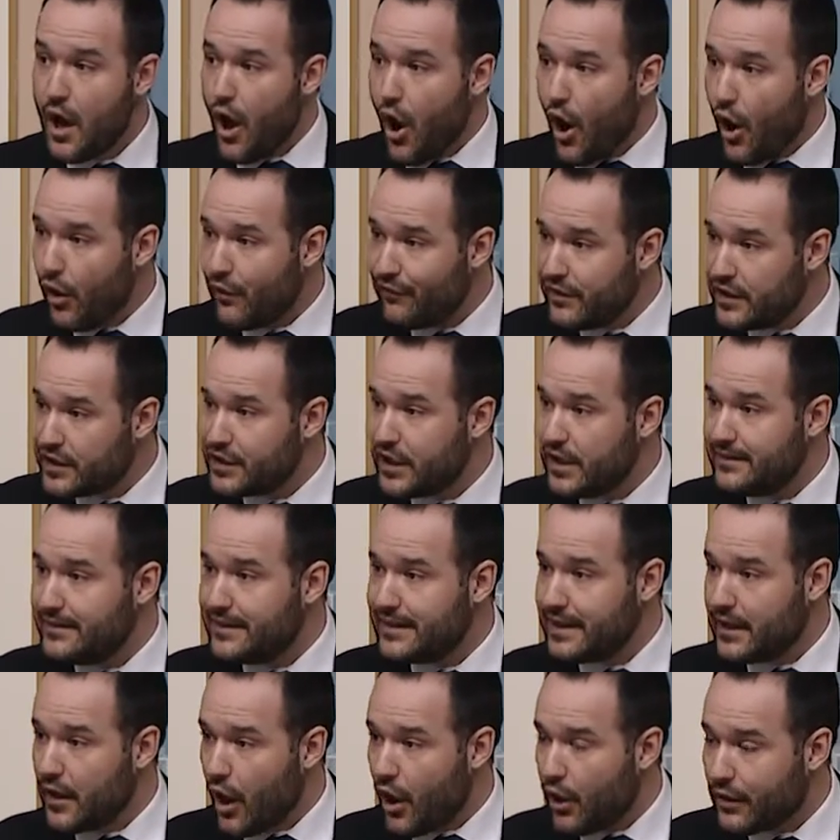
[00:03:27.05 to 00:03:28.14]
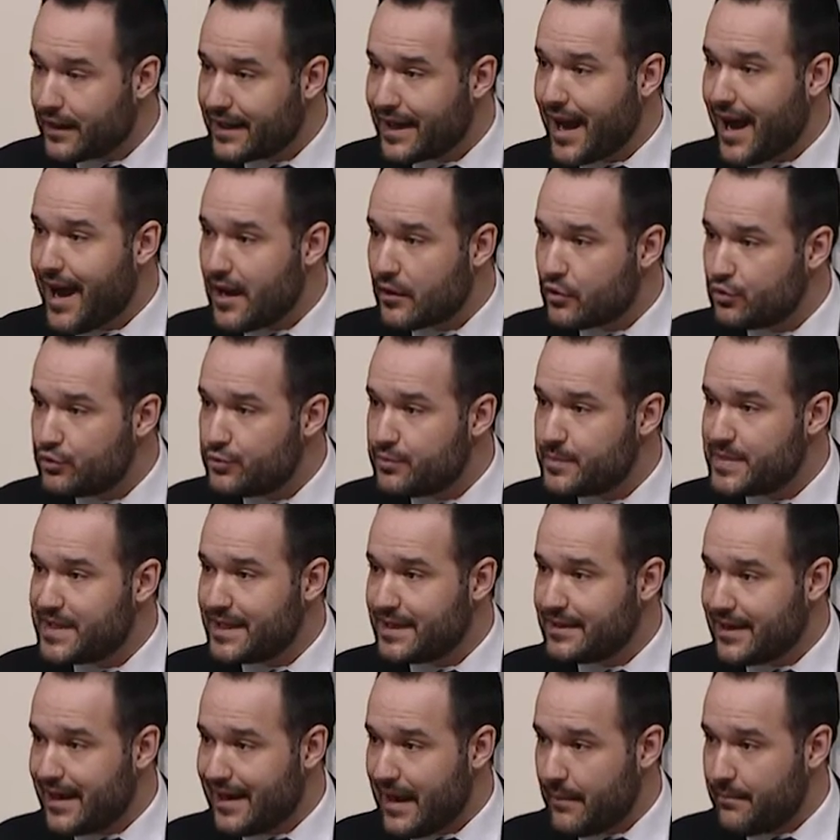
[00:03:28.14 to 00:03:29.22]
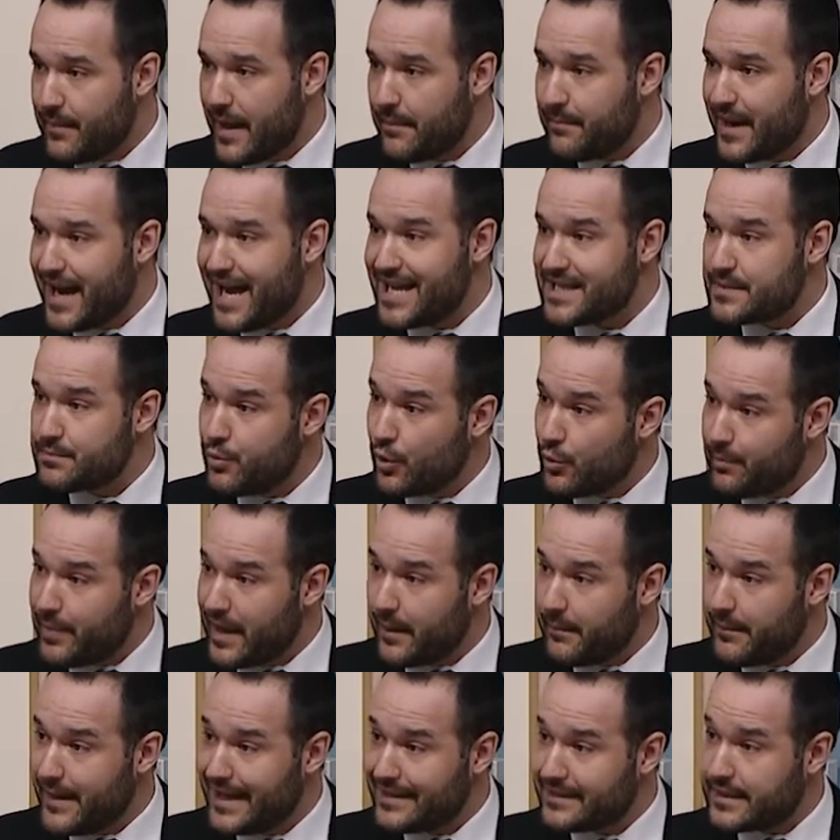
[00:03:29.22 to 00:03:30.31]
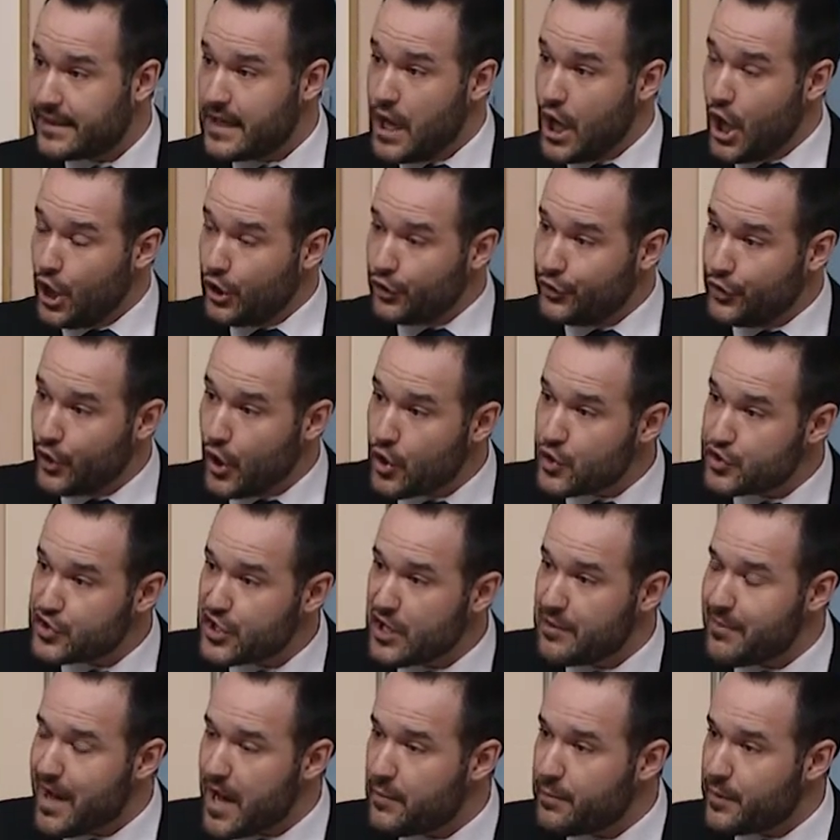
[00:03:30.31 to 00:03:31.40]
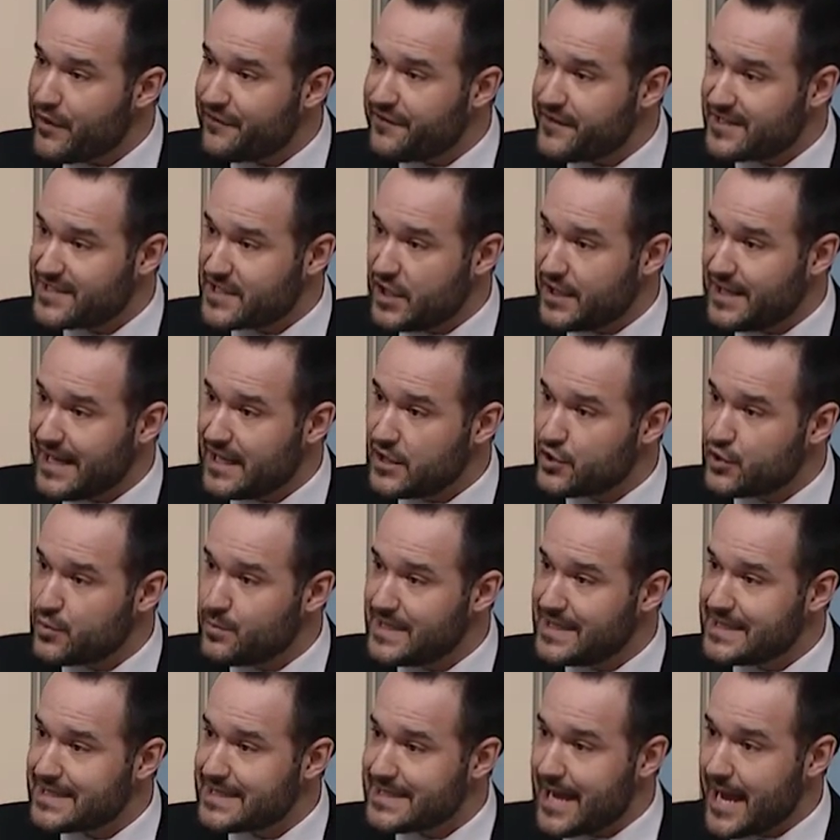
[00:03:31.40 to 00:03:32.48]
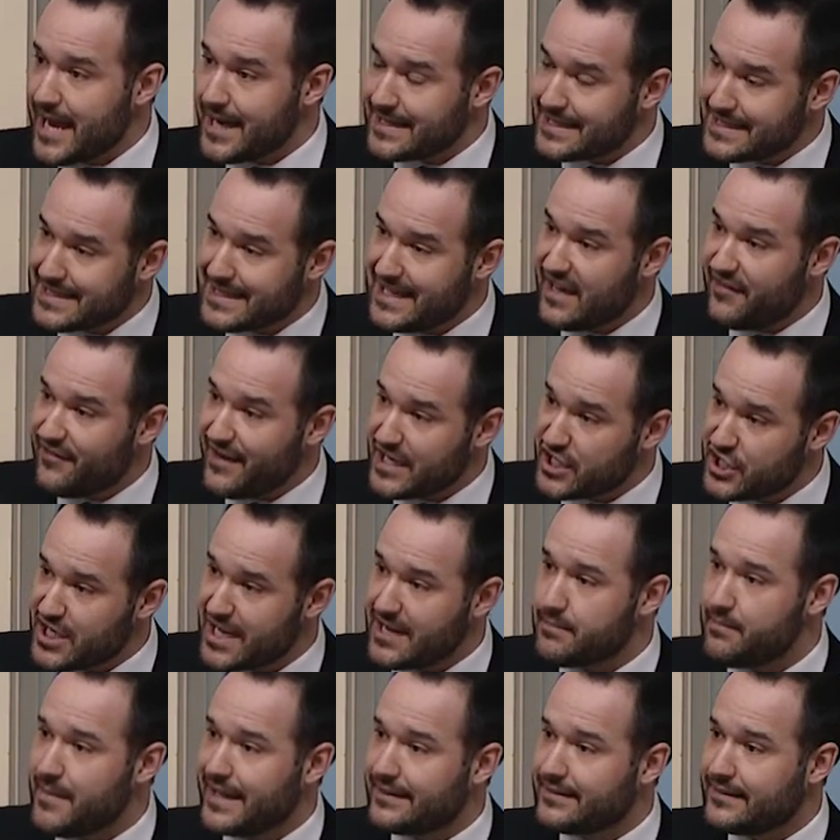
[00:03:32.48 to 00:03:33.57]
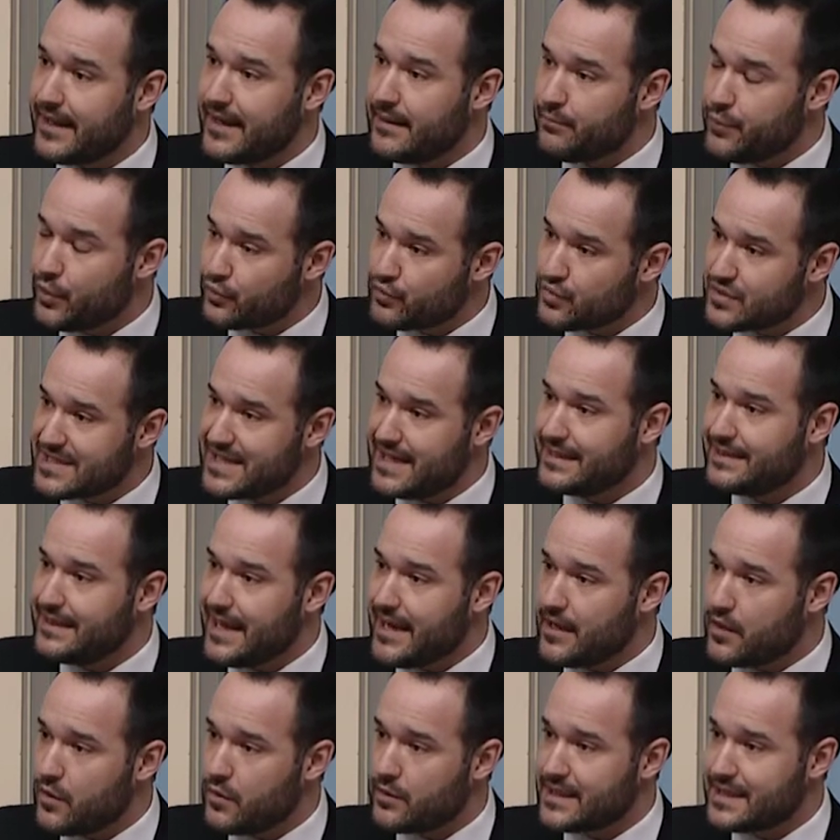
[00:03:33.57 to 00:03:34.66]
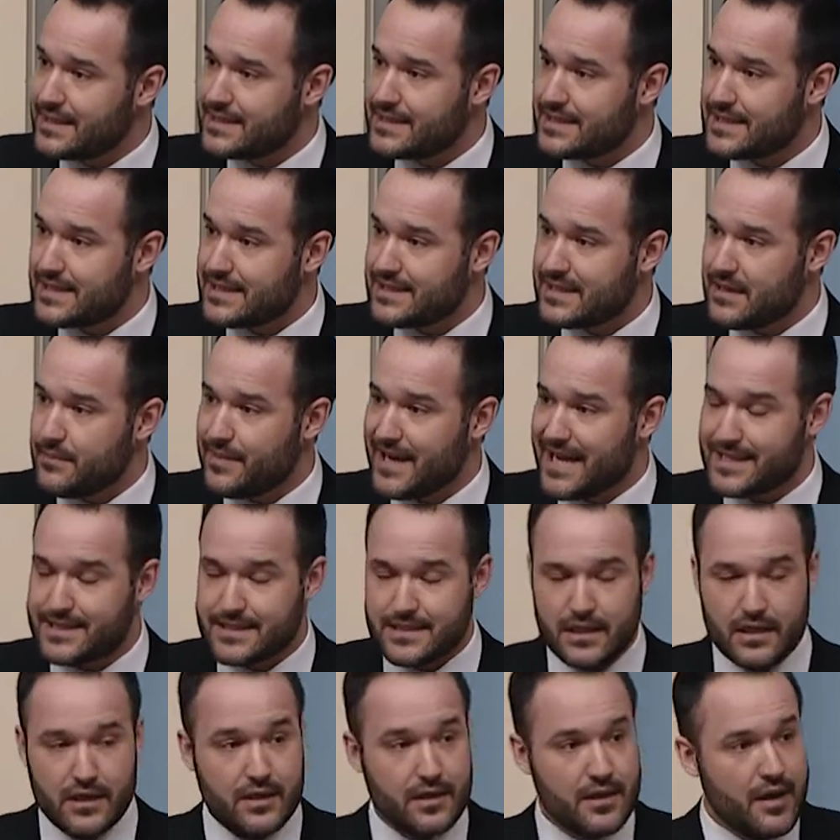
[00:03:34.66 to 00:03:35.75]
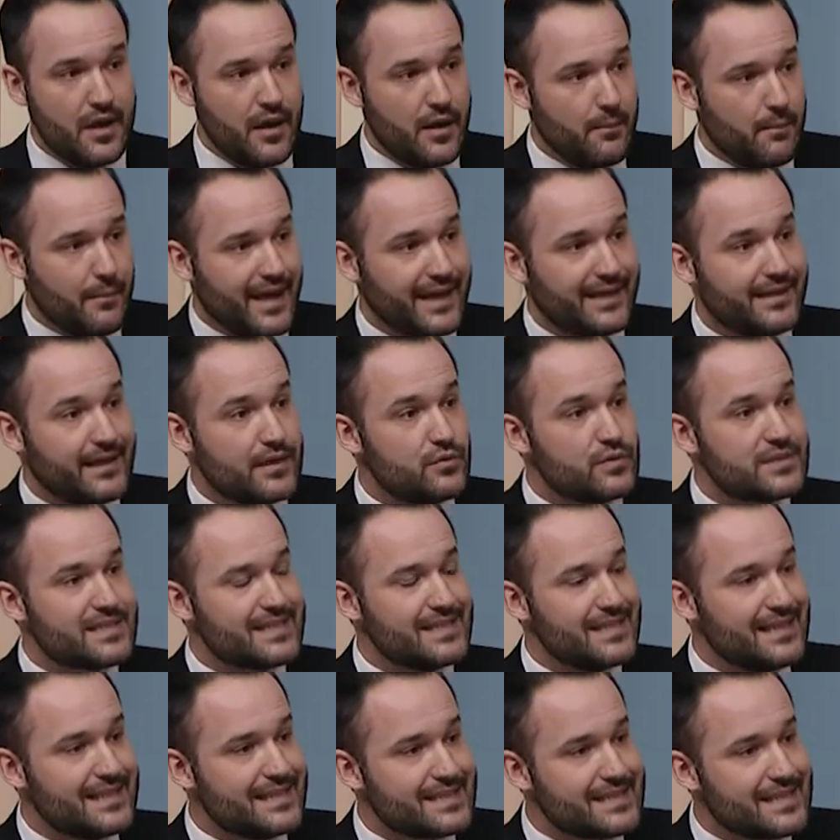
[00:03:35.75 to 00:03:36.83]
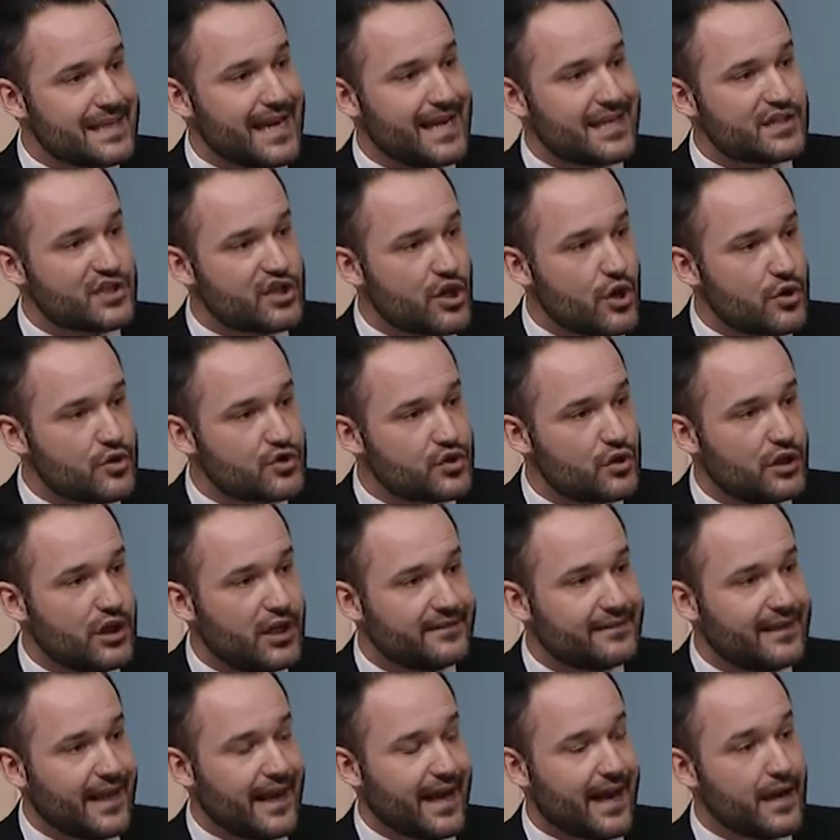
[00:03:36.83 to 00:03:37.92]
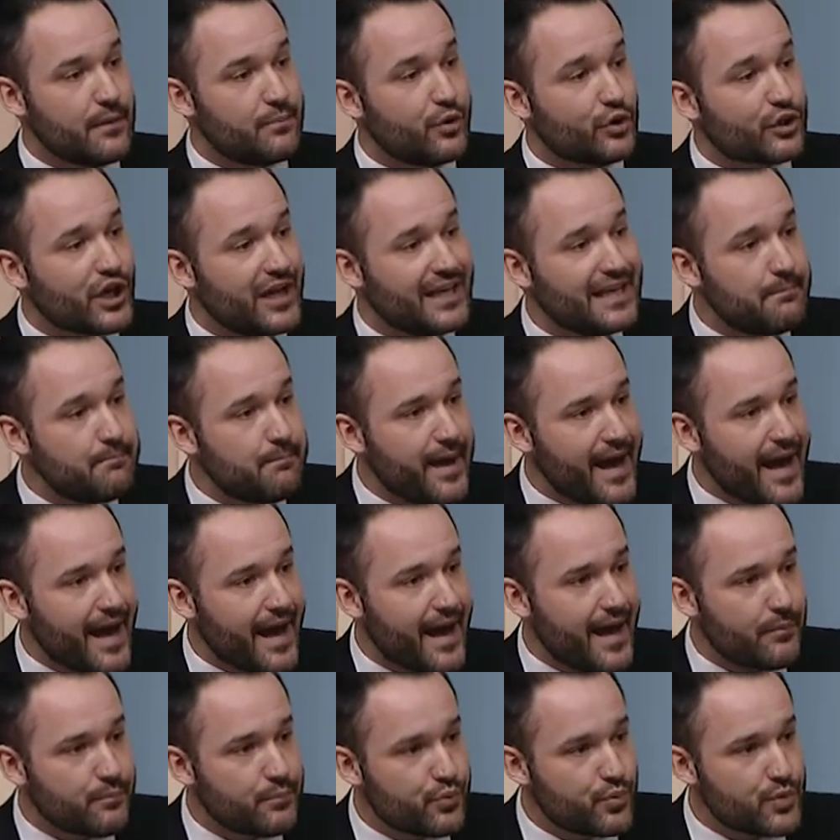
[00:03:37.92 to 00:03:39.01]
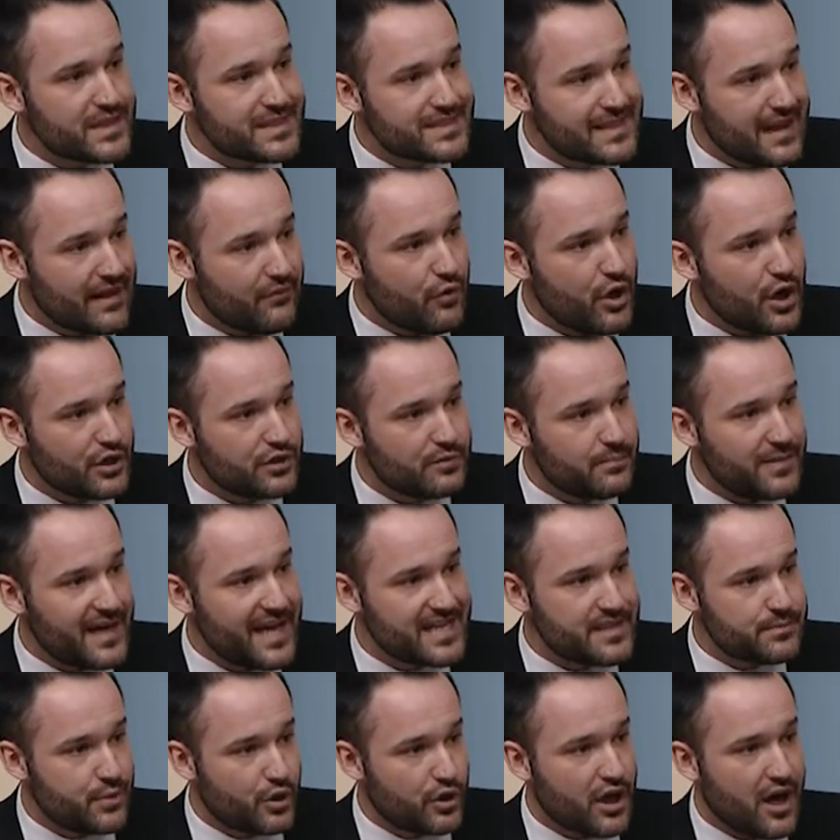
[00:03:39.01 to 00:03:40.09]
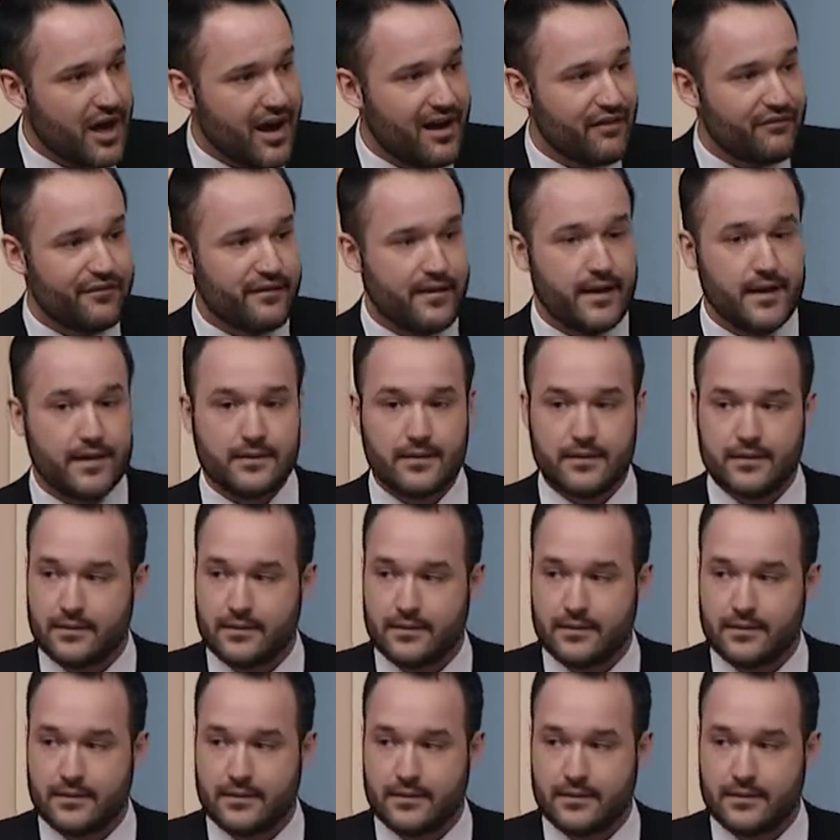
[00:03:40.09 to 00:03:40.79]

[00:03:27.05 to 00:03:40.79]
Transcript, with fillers: on va donner un grand coup de pied dans la paperasse pour permettre non seulement aux professionnels du ministère qui se lèvent à chaque matin pour nous aider à concrétiser ces places-là, mais aider aussi les directions sur le terrain pour que les parents puissent avoir une place pour leur enfant. Deuxième